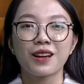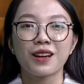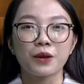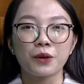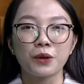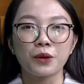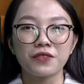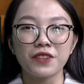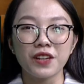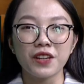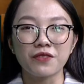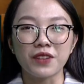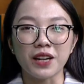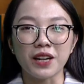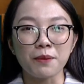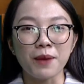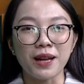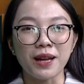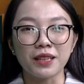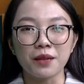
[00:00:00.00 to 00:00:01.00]
Quý vị và
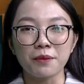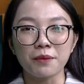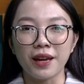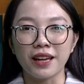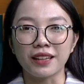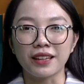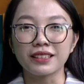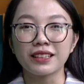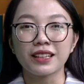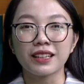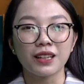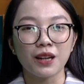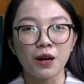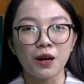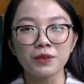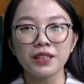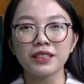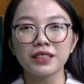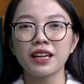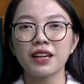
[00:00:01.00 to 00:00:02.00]
các bạn thân mến,
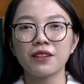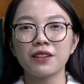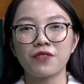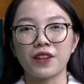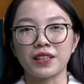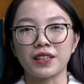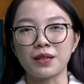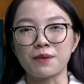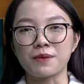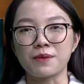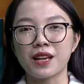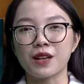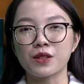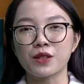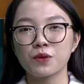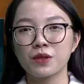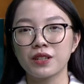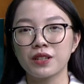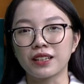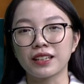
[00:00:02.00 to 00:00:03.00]
không nhất thiết phải tìm ra
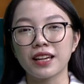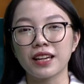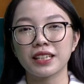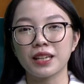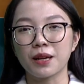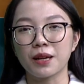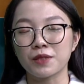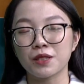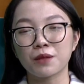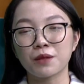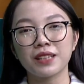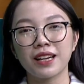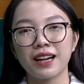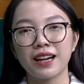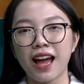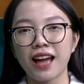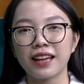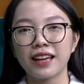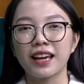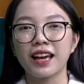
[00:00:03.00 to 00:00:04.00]
xu hướng nghề nghiệp trong tương
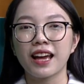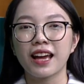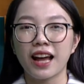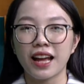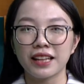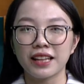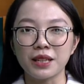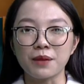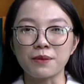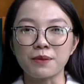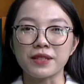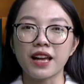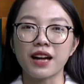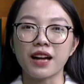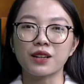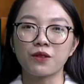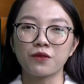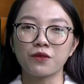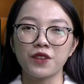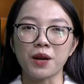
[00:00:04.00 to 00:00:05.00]
lai hay tìm ra
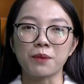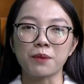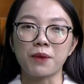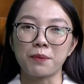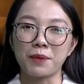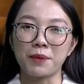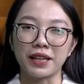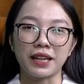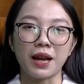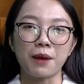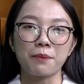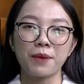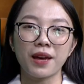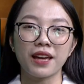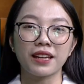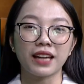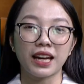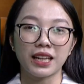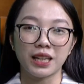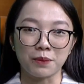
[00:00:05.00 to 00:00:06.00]
công việc mà mình đam mê
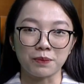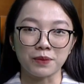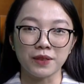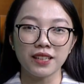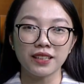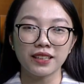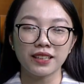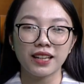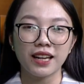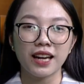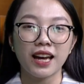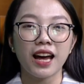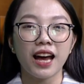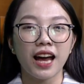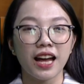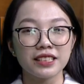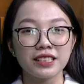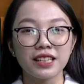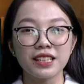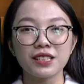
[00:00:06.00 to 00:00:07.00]
ngay lập tức
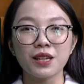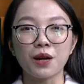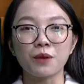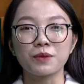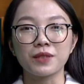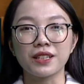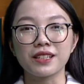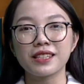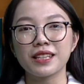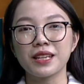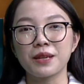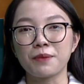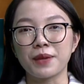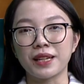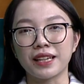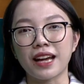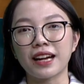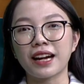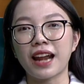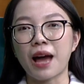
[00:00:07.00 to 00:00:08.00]
Hãy trân trọng những gì mình
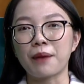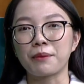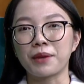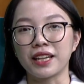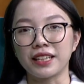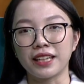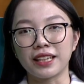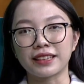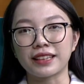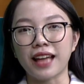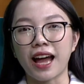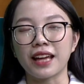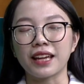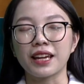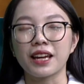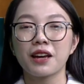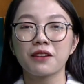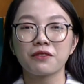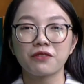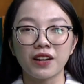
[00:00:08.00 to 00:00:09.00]
đang làm ở hiện tại
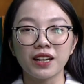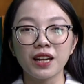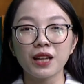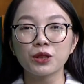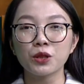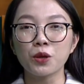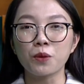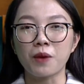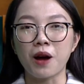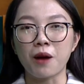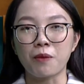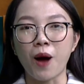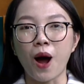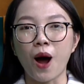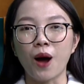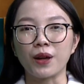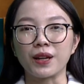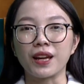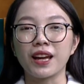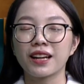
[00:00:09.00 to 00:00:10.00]
và liên tục học
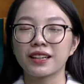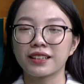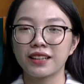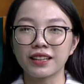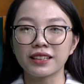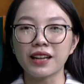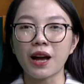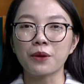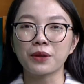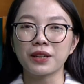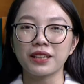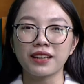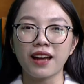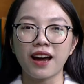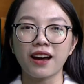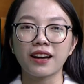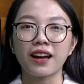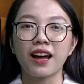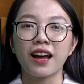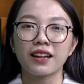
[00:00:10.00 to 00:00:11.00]
hỏi, nâng cao kỹ
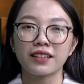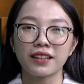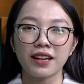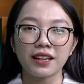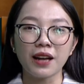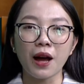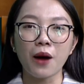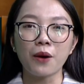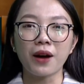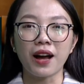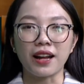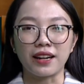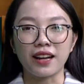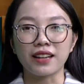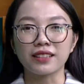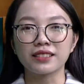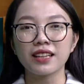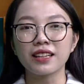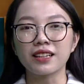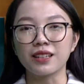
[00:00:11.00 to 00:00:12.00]
năng, nâng cao khả
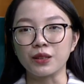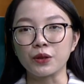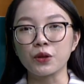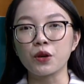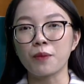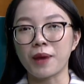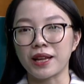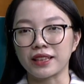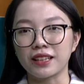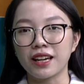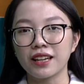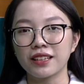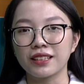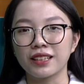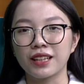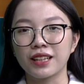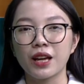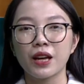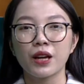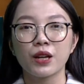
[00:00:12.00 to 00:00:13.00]
năng thích ứng của bản thân.
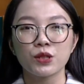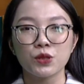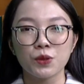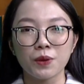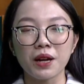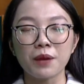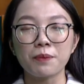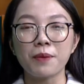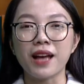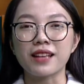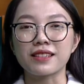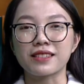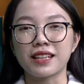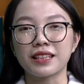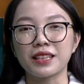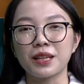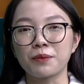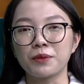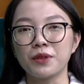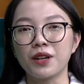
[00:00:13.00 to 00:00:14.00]
Chúc các bạn sẽ
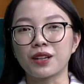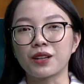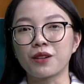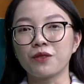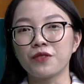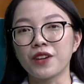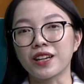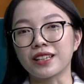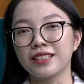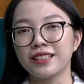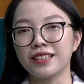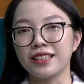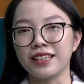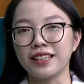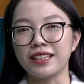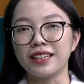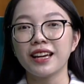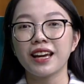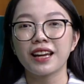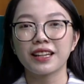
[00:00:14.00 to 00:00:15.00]
tìm được công việc như
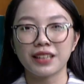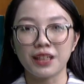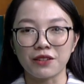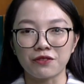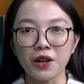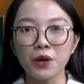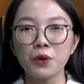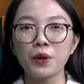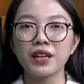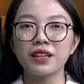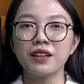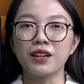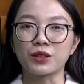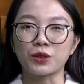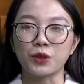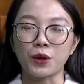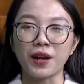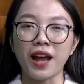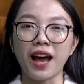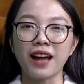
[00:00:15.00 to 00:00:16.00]
ý để phát huy được
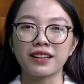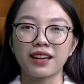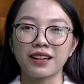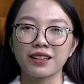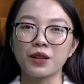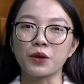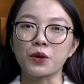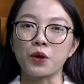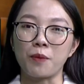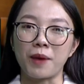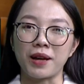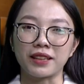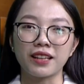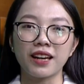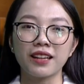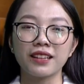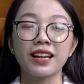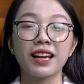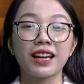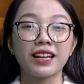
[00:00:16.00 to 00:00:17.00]
tối đa năng lực của bản
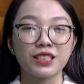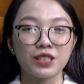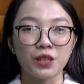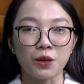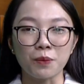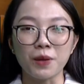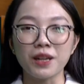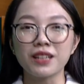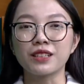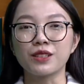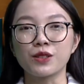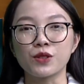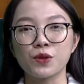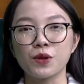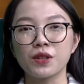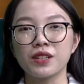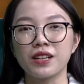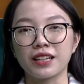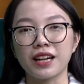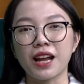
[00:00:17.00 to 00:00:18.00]
thân trong bất cứ xu
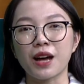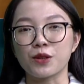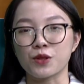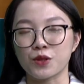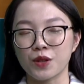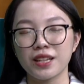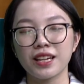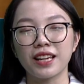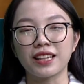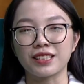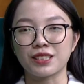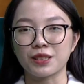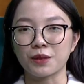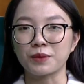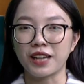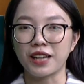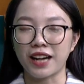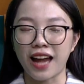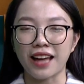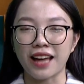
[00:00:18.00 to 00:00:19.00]
hướng nào xuất hiện trong
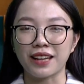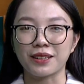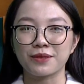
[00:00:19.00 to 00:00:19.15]
tương lai.